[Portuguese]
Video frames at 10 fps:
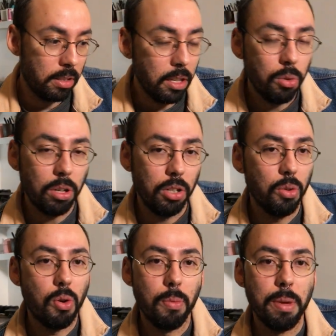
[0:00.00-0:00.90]
tanto ali
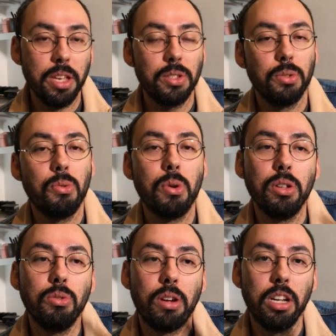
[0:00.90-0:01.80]
no começo
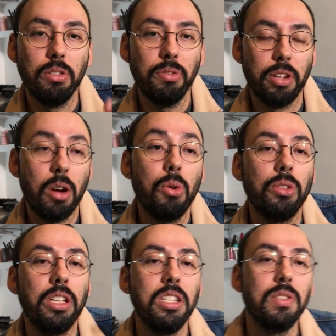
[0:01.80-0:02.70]
quanto ali no final,
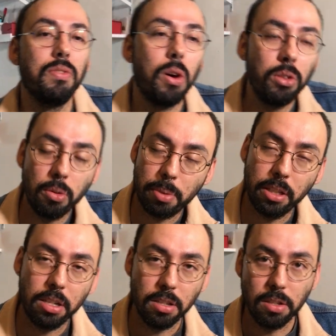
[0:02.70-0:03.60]
quando eles voltam
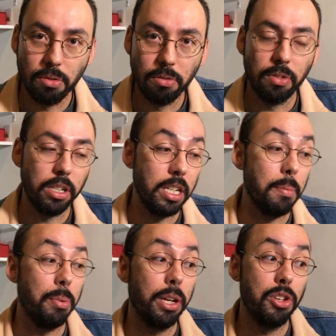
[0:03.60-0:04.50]
para
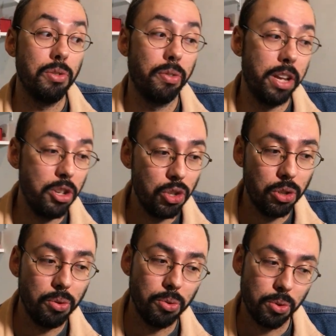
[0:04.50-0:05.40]
Transilvânia, porque é
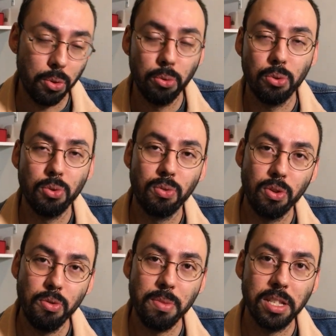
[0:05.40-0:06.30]
diferente dos outros
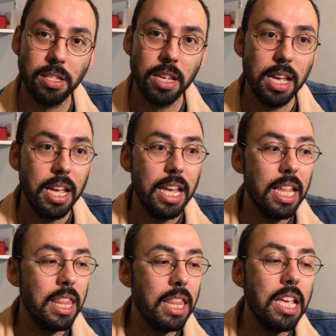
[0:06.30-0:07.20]
filmes,
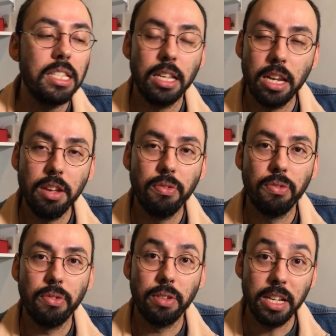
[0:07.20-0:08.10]
nesse
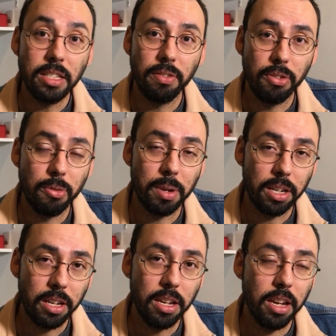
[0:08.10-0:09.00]
livro, nesse filme
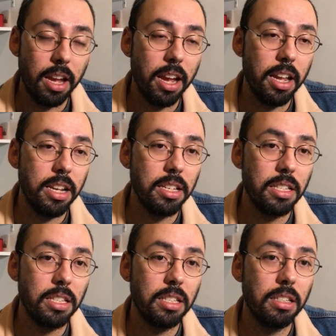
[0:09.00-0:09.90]
aqui,
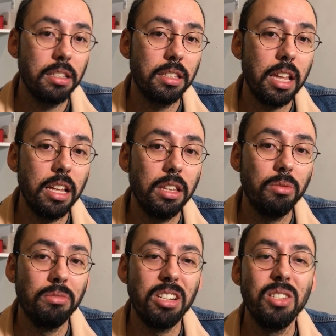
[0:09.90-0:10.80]
eles
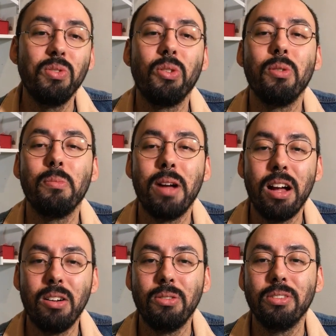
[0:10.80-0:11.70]
tentam
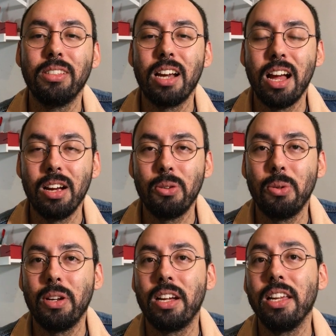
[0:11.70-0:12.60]
transformar o
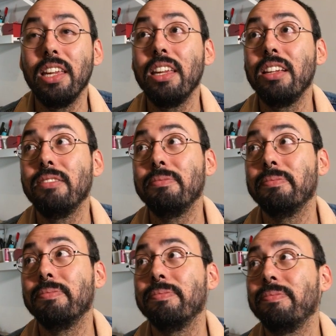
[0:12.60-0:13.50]
Drácula
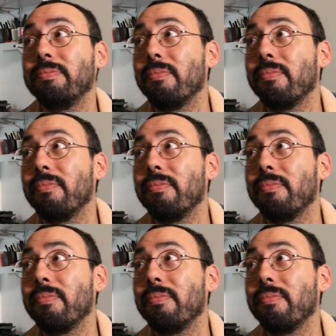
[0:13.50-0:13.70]
em